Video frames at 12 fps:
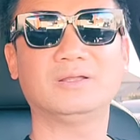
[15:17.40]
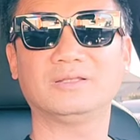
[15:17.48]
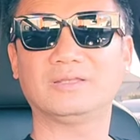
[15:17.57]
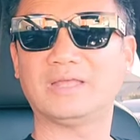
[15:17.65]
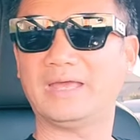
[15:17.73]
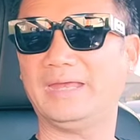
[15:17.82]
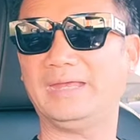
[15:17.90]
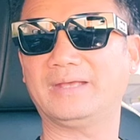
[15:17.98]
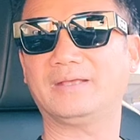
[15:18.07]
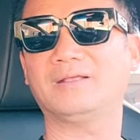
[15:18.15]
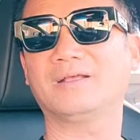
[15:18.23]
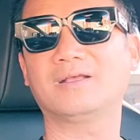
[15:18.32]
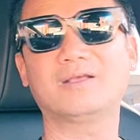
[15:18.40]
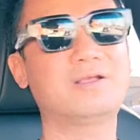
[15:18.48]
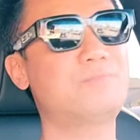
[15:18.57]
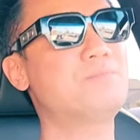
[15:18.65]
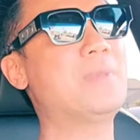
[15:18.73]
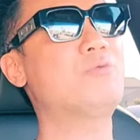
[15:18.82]
thì
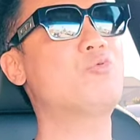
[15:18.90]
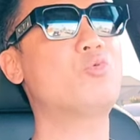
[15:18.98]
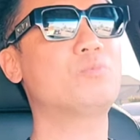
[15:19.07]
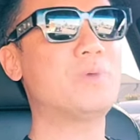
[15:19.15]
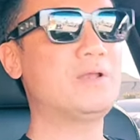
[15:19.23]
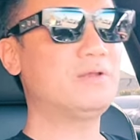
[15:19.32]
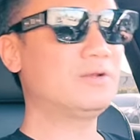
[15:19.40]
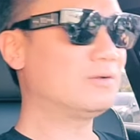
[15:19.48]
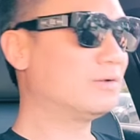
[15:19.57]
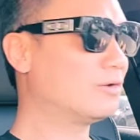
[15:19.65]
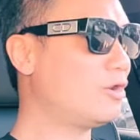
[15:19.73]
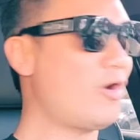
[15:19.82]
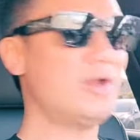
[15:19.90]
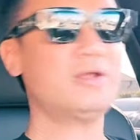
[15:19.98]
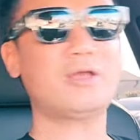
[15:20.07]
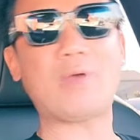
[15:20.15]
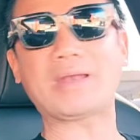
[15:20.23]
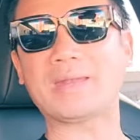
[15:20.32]
mình mình nói
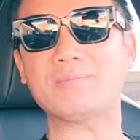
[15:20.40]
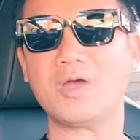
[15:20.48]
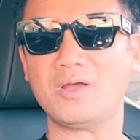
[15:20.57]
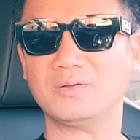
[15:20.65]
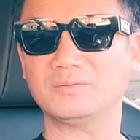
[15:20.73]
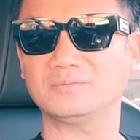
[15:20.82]
cái quan điểm đó